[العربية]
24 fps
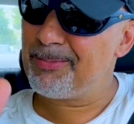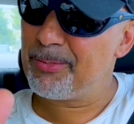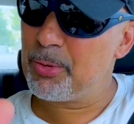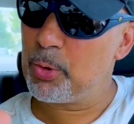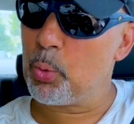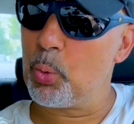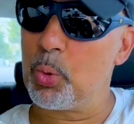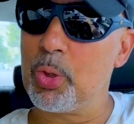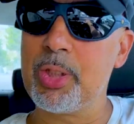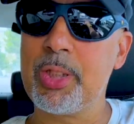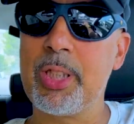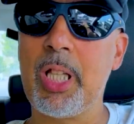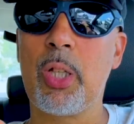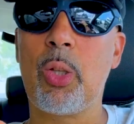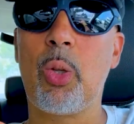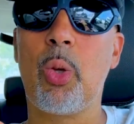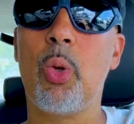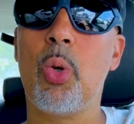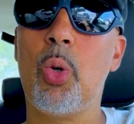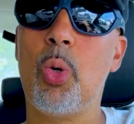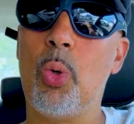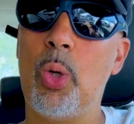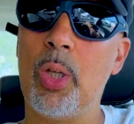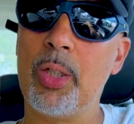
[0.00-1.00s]
توصلت
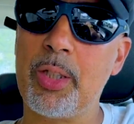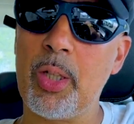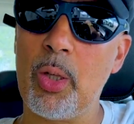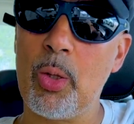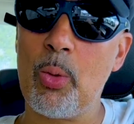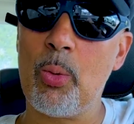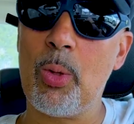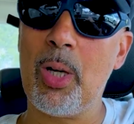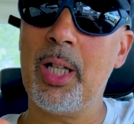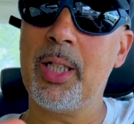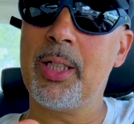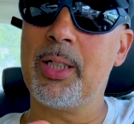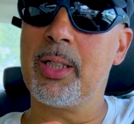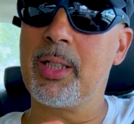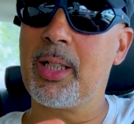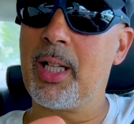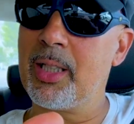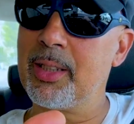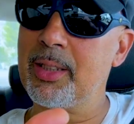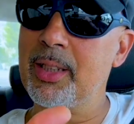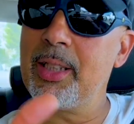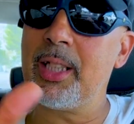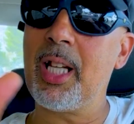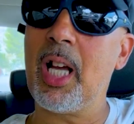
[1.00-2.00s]
له عطى له واحد
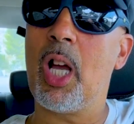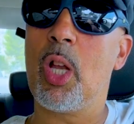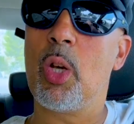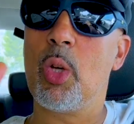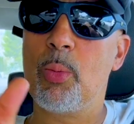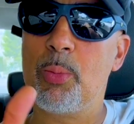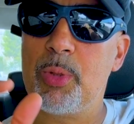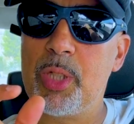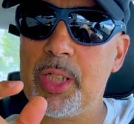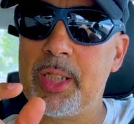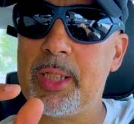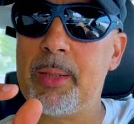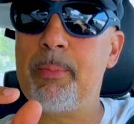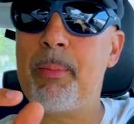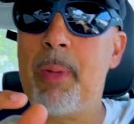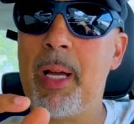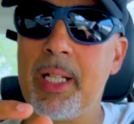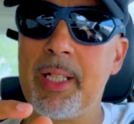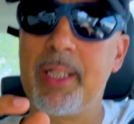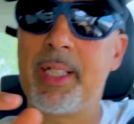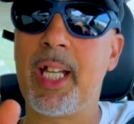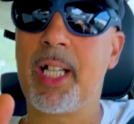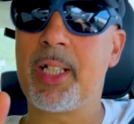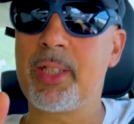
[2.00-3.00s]
الكاسيته قال له مشي سمع
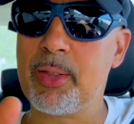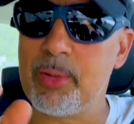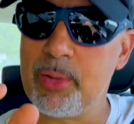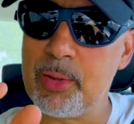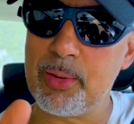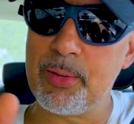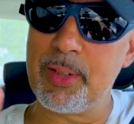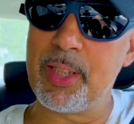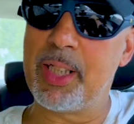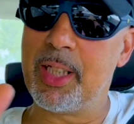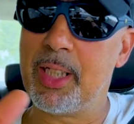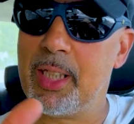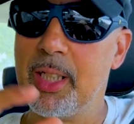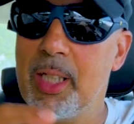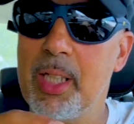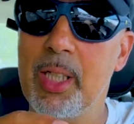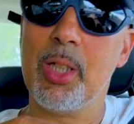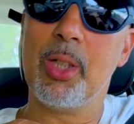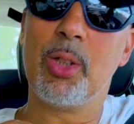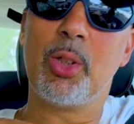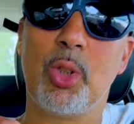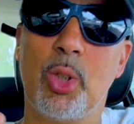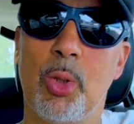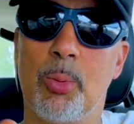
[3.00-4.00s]
عندك داك
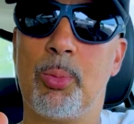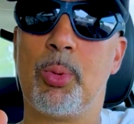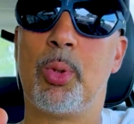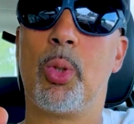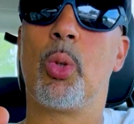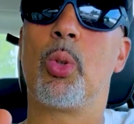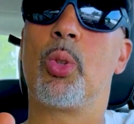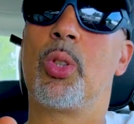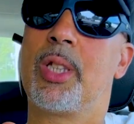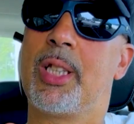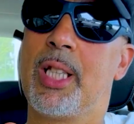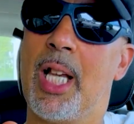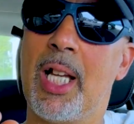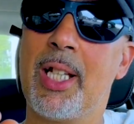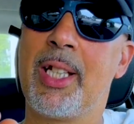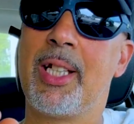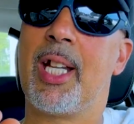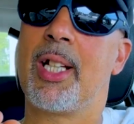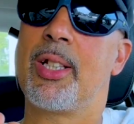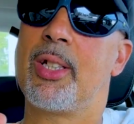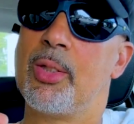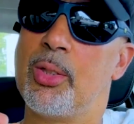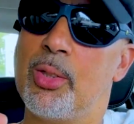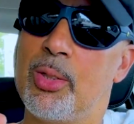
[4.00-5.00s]
ستوب دوغ ساعه
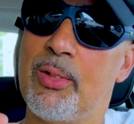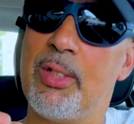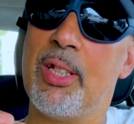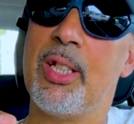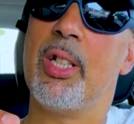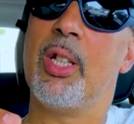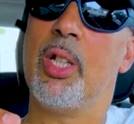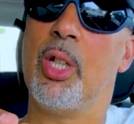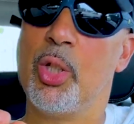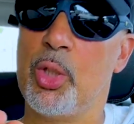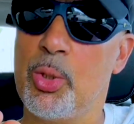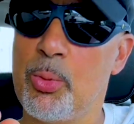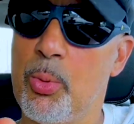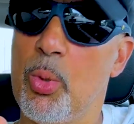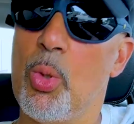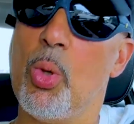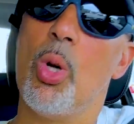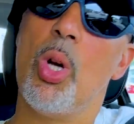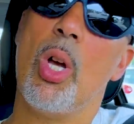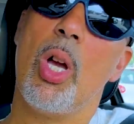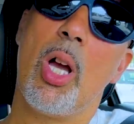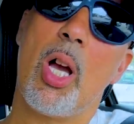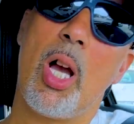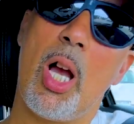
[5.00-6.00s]
عندك الجوي عجبو
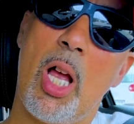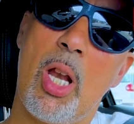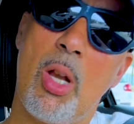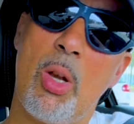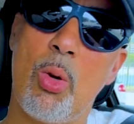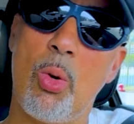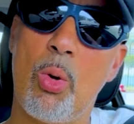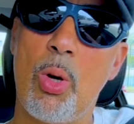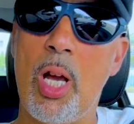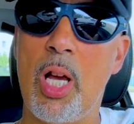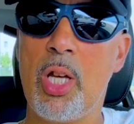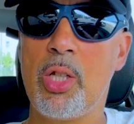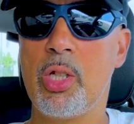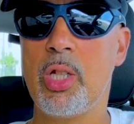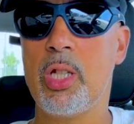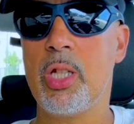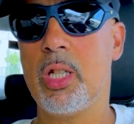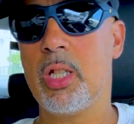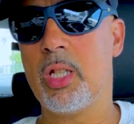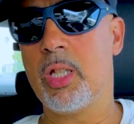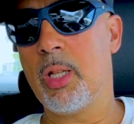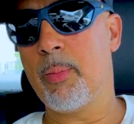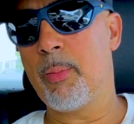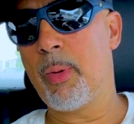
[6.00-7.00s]
قال له اجي
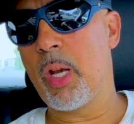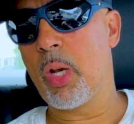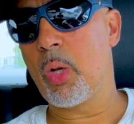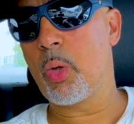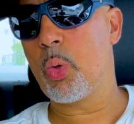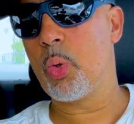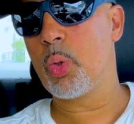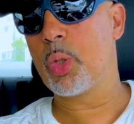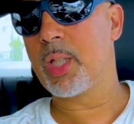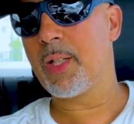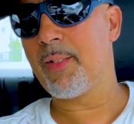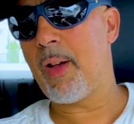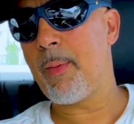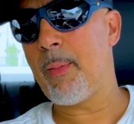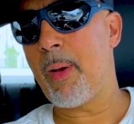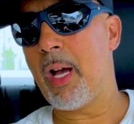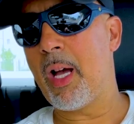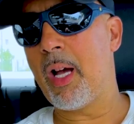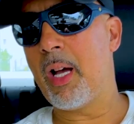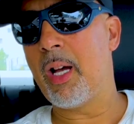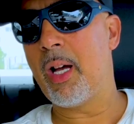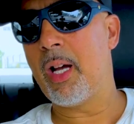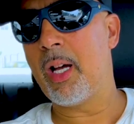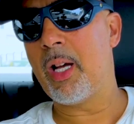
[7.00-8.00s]
نعمل لك كونترا مع
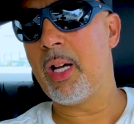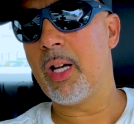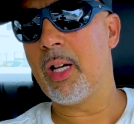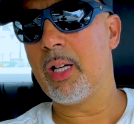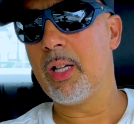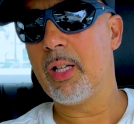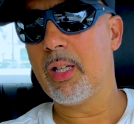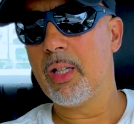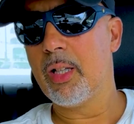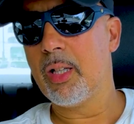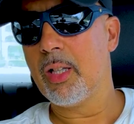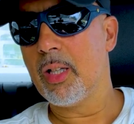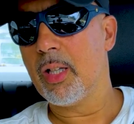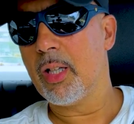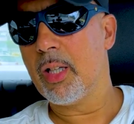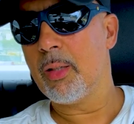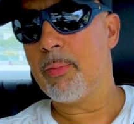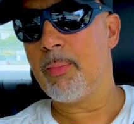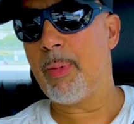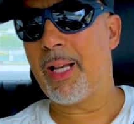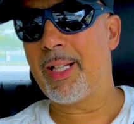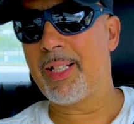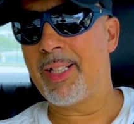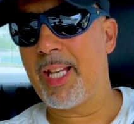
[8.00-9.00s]

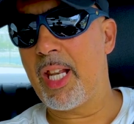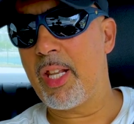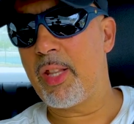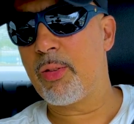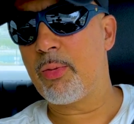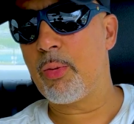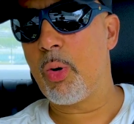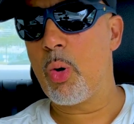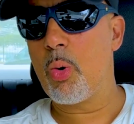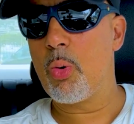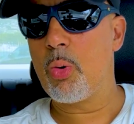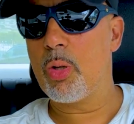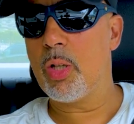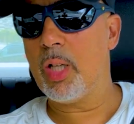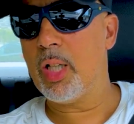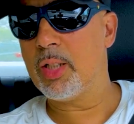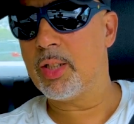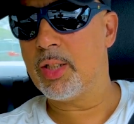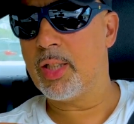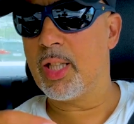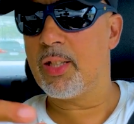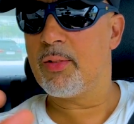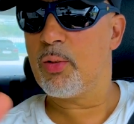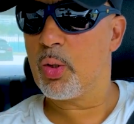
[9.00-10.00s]
مع ديث رو حيت
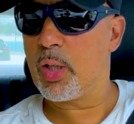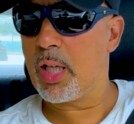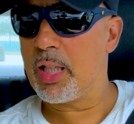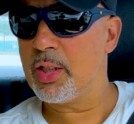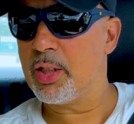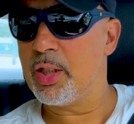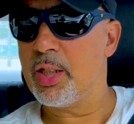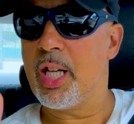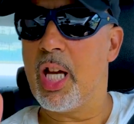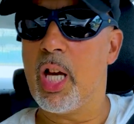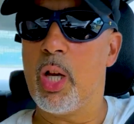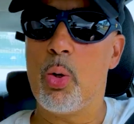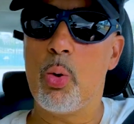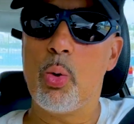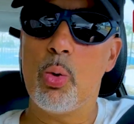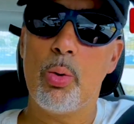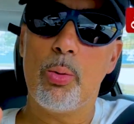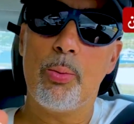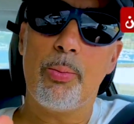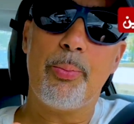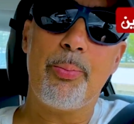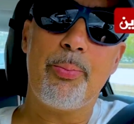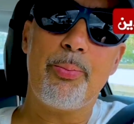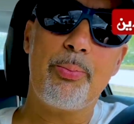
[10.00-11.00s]
ديث رو كان ديالو
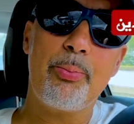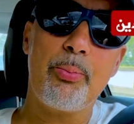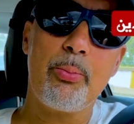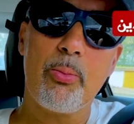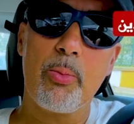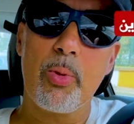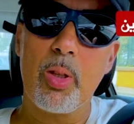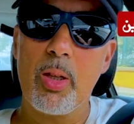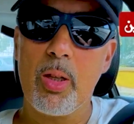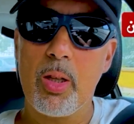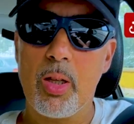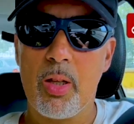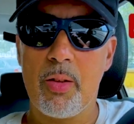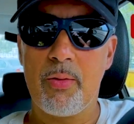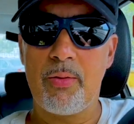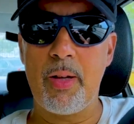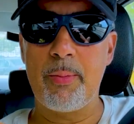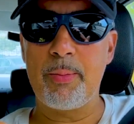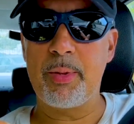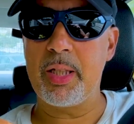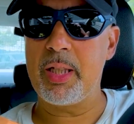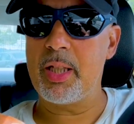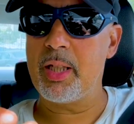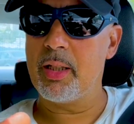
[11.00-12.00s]

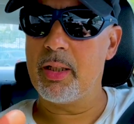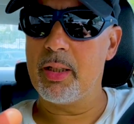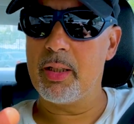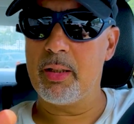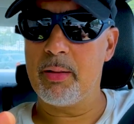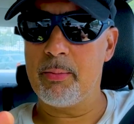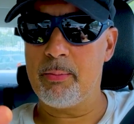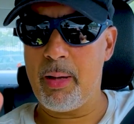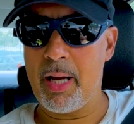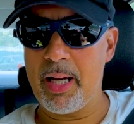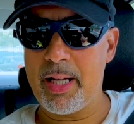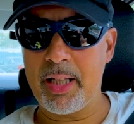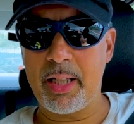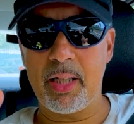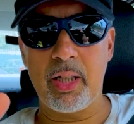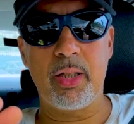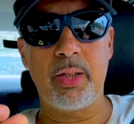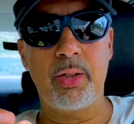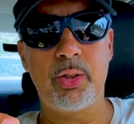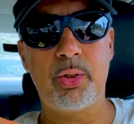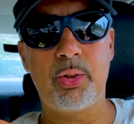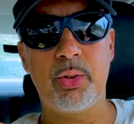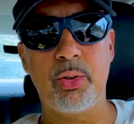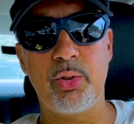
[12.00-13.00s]
فهمتيني مع ديك
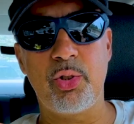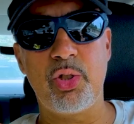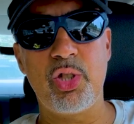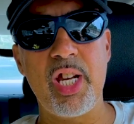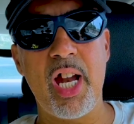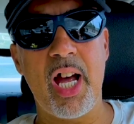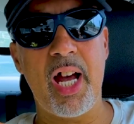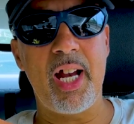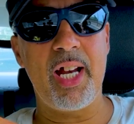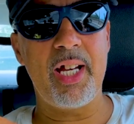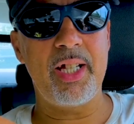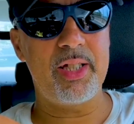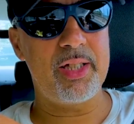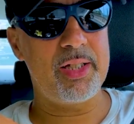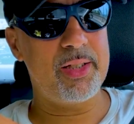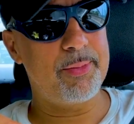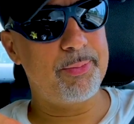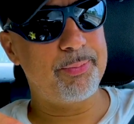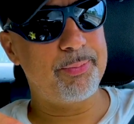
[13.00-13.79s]
سوج نايت